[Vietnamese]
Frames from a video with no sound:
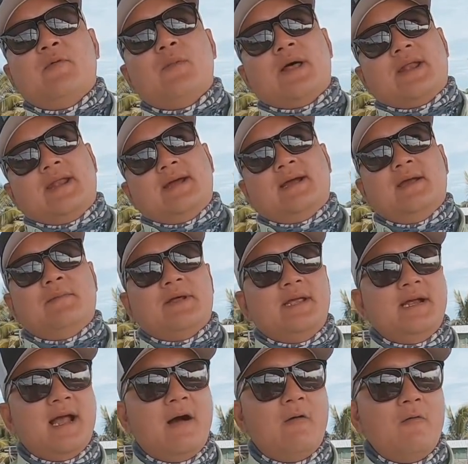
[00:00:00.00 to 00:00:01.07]
của mình khi mà
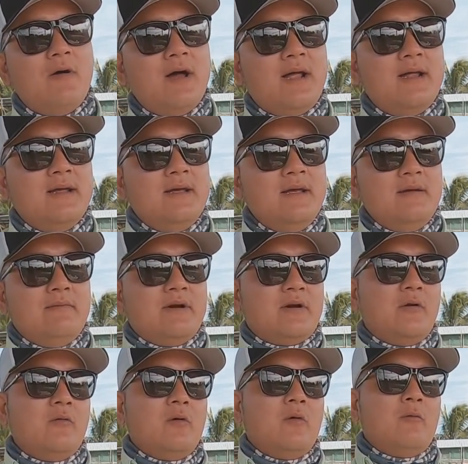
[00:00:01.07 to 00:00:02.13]
đi câu á mình
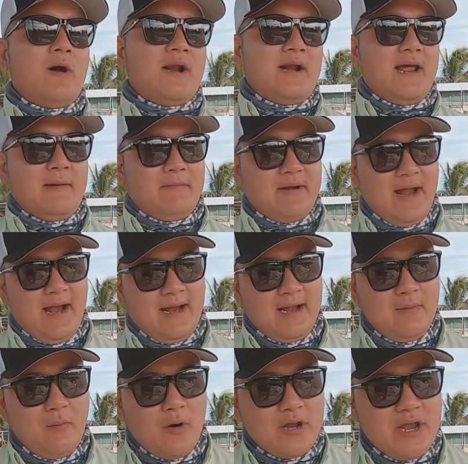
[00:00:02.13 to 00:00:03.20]
luôn luôn quan niệm rằng
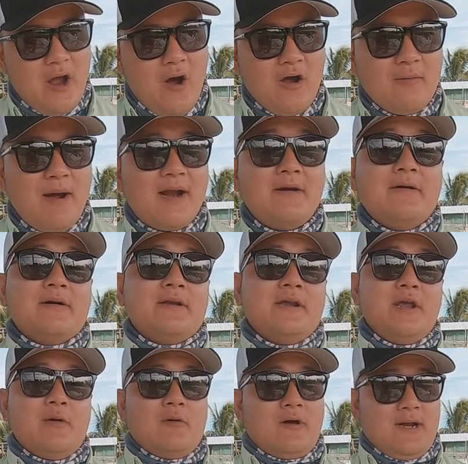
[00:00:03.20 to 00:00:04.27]
á, mồi nhỏ thì bắt được
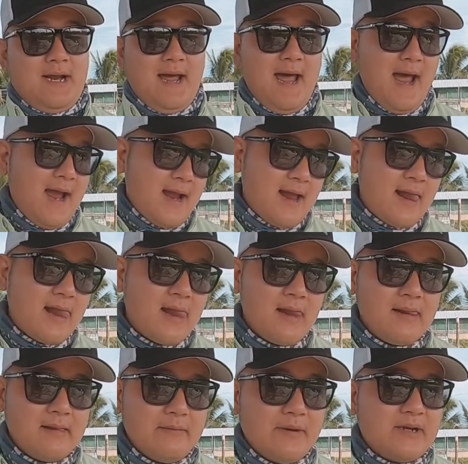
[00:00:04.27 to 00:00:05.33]
nhiều loại cá
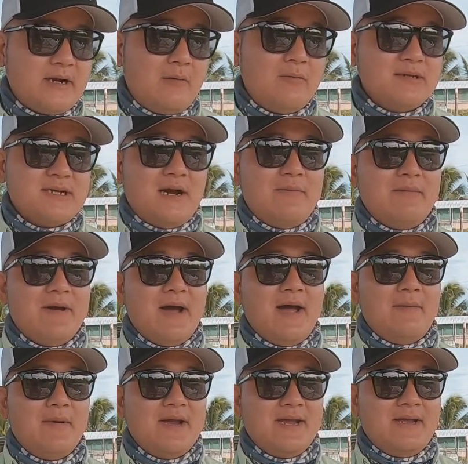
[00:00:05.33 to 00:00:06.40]
mình không có sợ bị
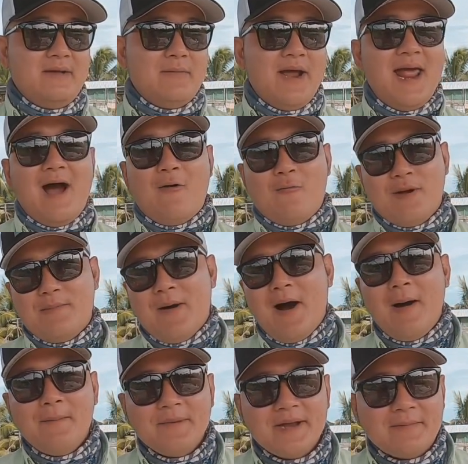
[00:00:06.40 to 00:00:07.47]
bị bẫy đầu bị
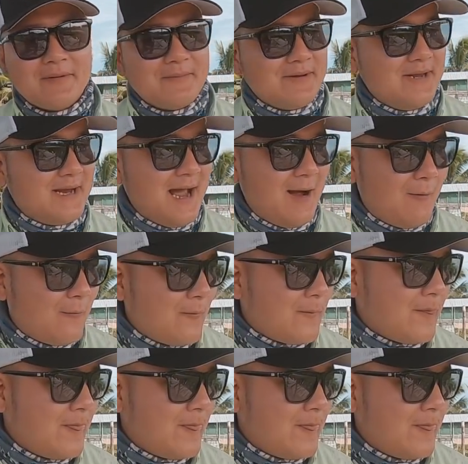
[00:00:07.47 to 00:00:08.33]
móm khi mà mình đi câu